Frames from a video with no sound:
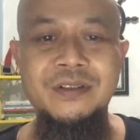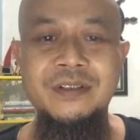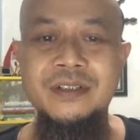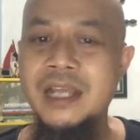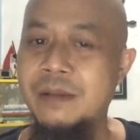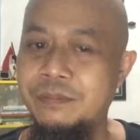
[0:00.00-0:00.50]

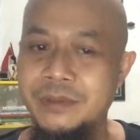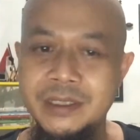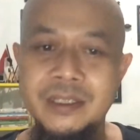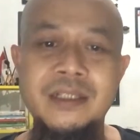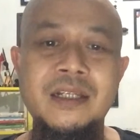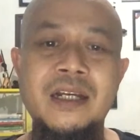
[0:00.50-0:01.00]

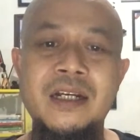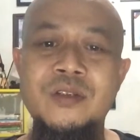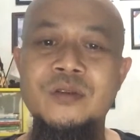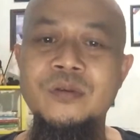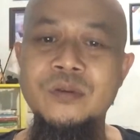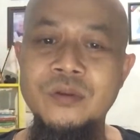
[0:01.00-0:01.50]
tapi karena
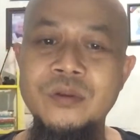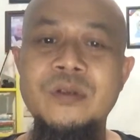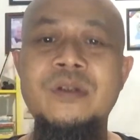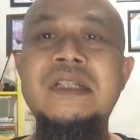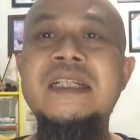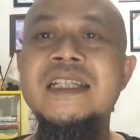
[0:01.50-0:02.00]
sungguh
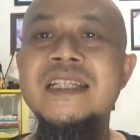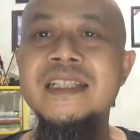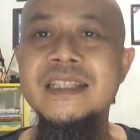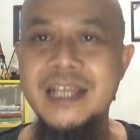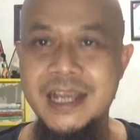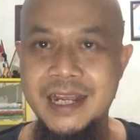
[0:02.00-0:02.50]

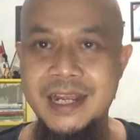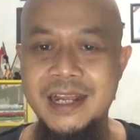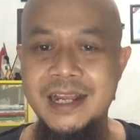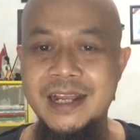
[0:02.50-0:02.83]
kita